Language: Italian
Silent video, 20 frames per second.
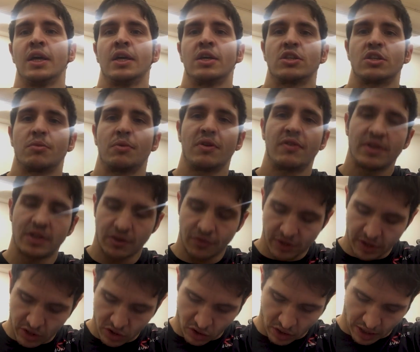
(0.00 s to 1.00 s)
siamo arrivati a
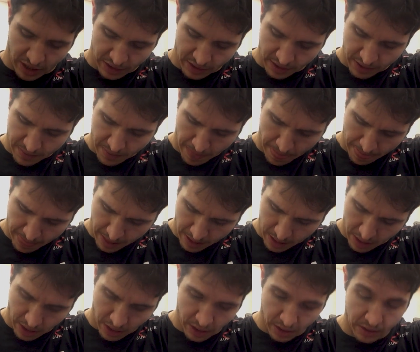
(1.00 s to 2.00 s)
fine giornata
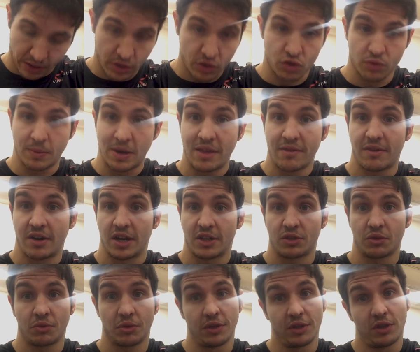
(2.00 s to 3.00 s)
e adesso me ne
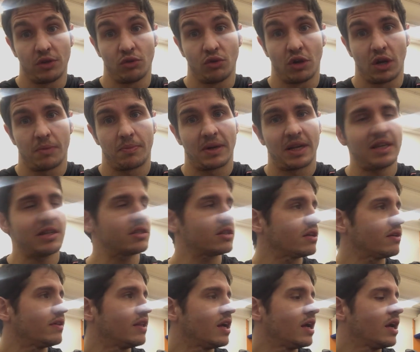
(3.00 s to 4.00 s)
vado quindi chiudo la palestra